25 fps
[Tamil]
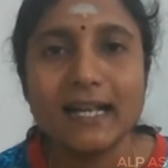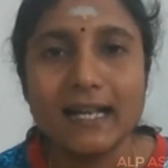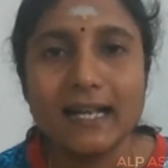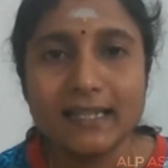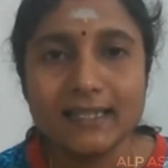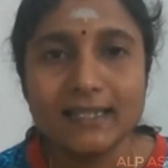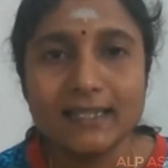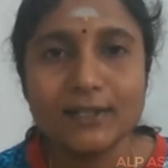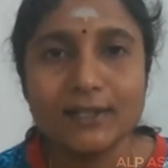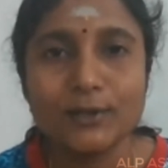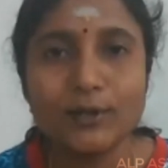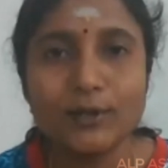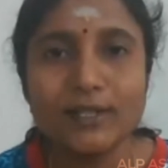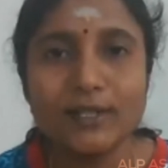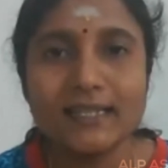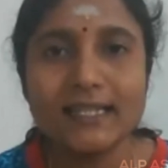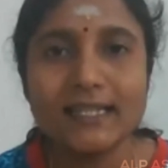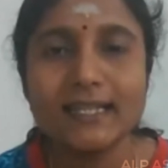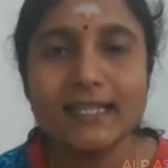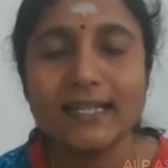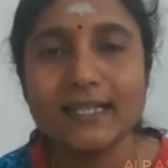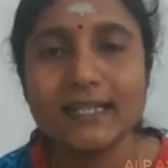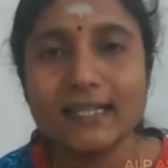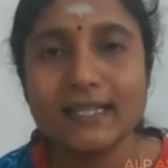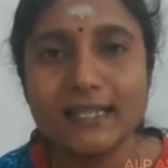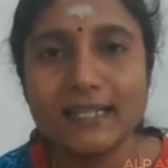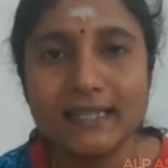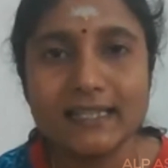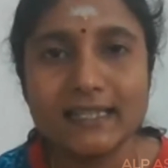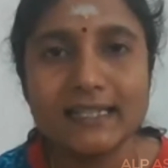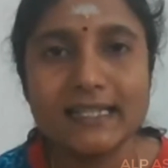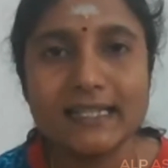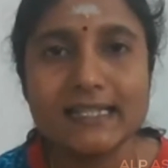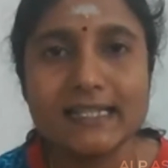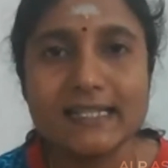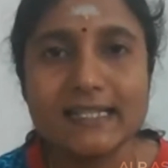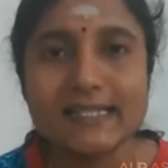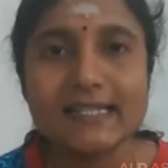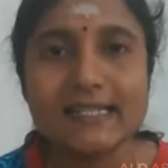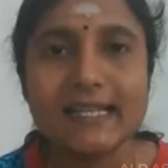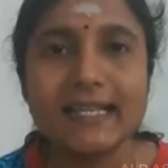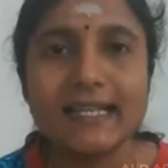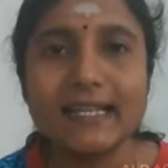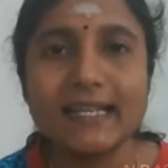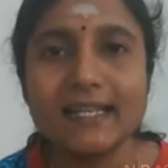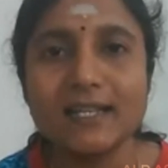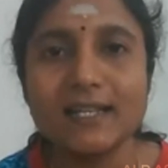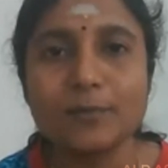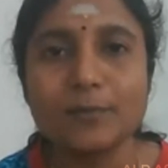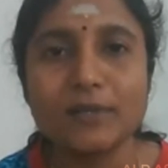அந்த குழந்தைங்களுக்கு இந்த டீச்சர்
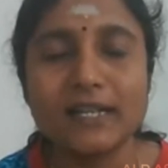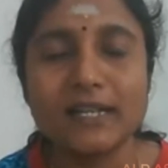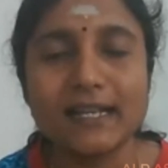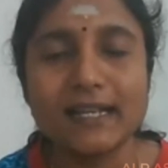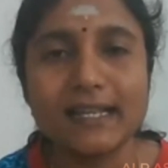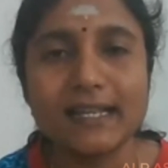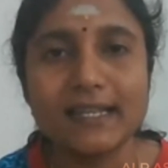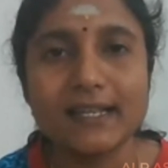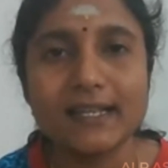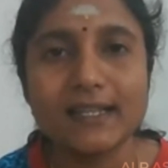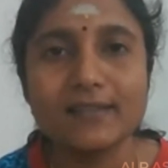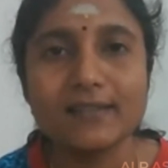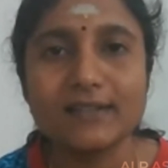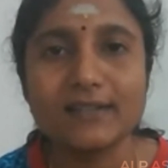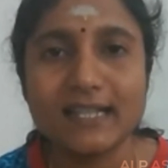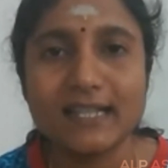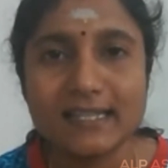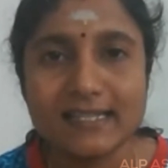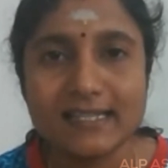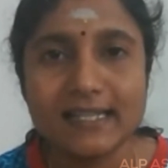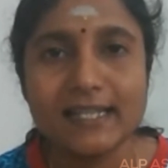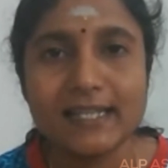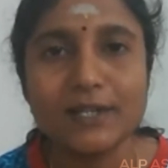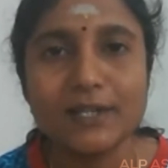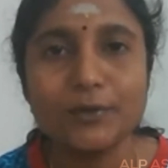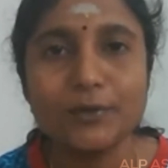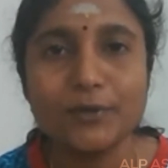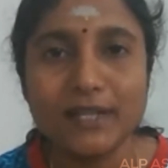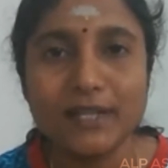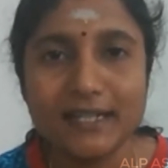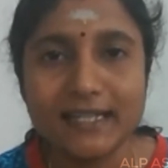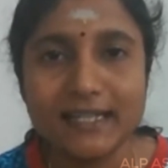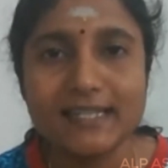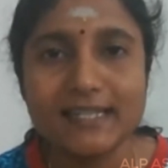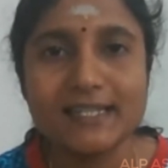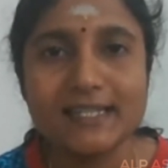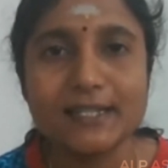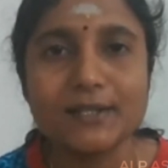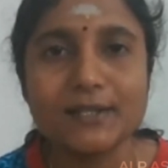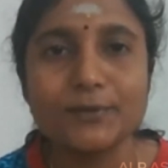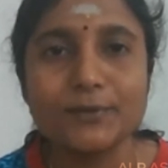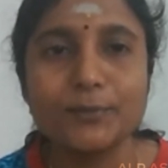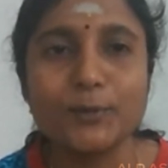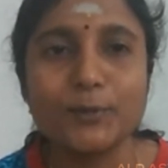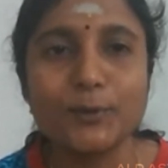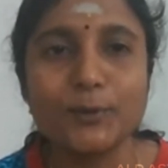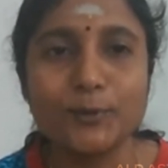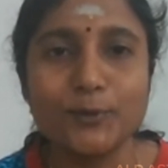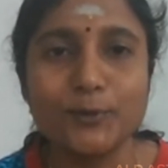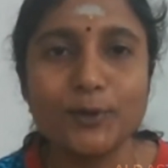செயலை நம்ம நினைக்கிறத விட அதை செய்யக்கூடிய டீச்சரை
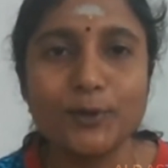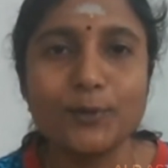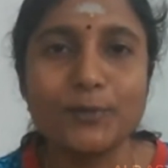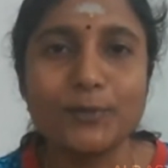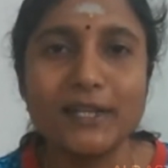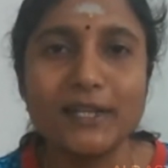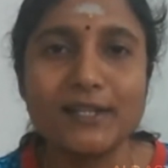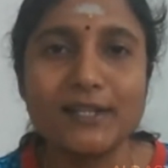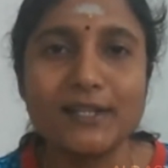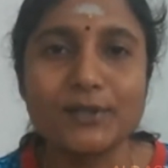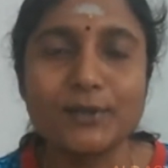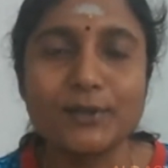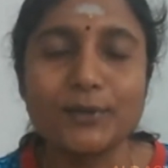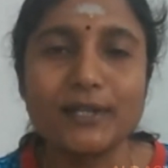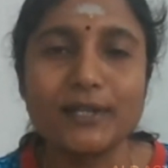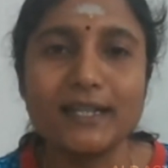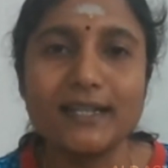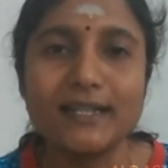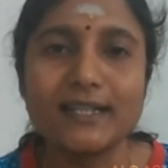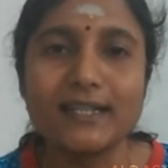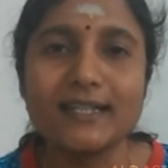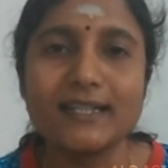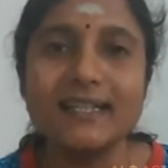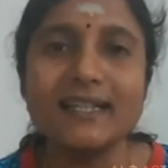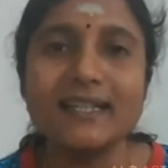போடுவோம் அப்படின்னு சொல்லிட்டு